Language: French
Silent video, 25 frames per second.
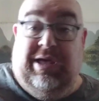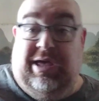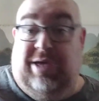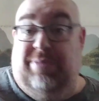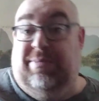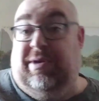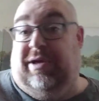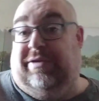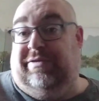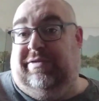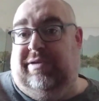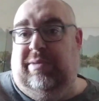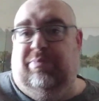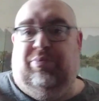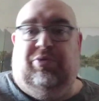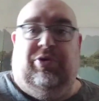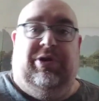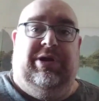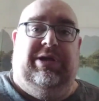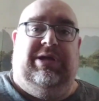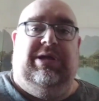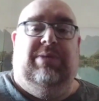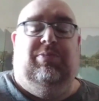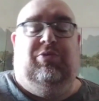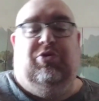Et merci pour
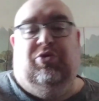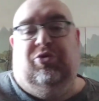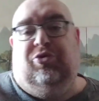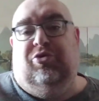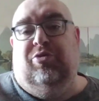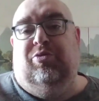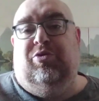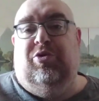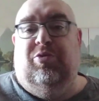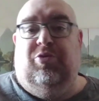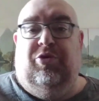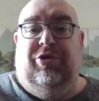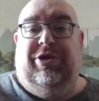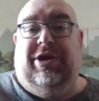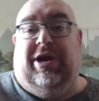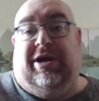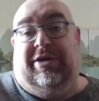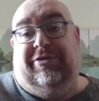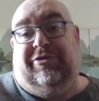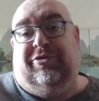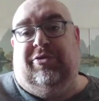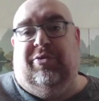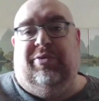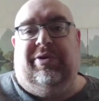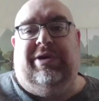l'équipe YouTube de
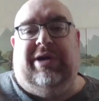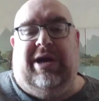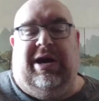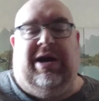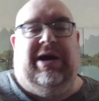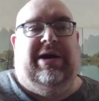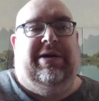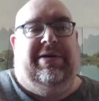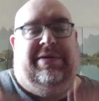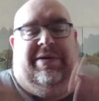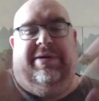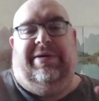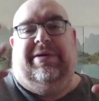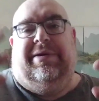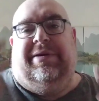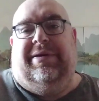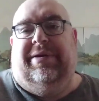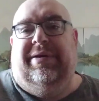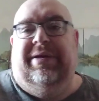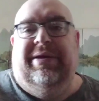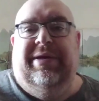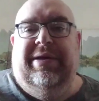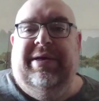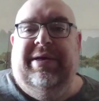modération qui a, euh,